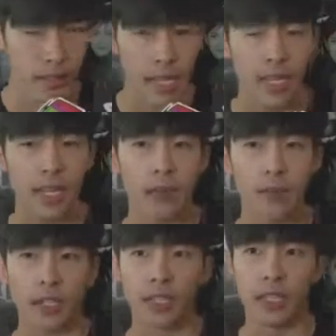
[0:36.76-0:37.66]
ใช่ครับ
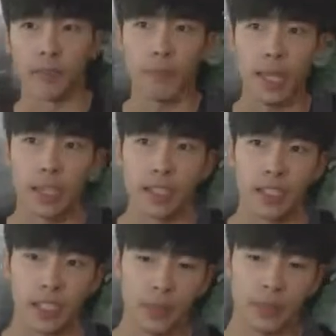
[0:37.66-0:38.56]
อย่างอย่างปลายเดือ
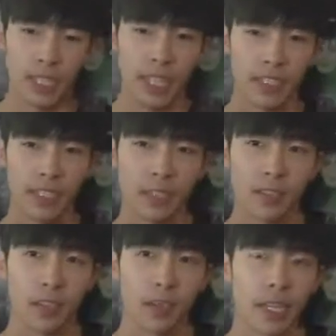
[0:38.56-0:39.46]
นนี้จะเป็นงานที่ต้อ
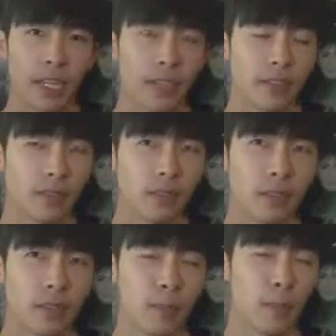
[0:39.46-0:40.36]
งร้องเพลง
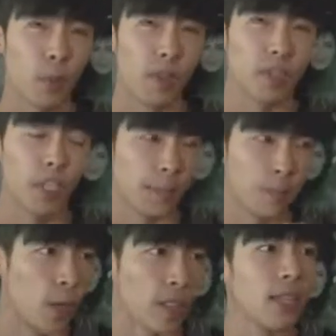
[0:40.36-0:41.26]
ญี่ปุ่นเกือบ
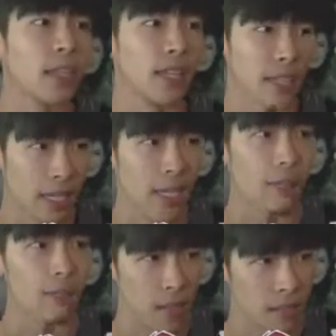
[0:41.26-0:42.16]
หมดเลยอะไรเงี้ยค
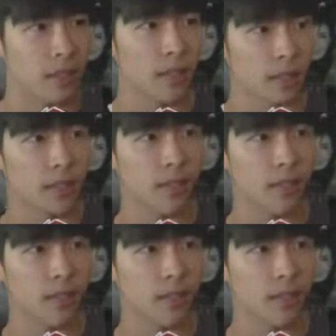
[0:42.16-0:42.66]
รับ เออ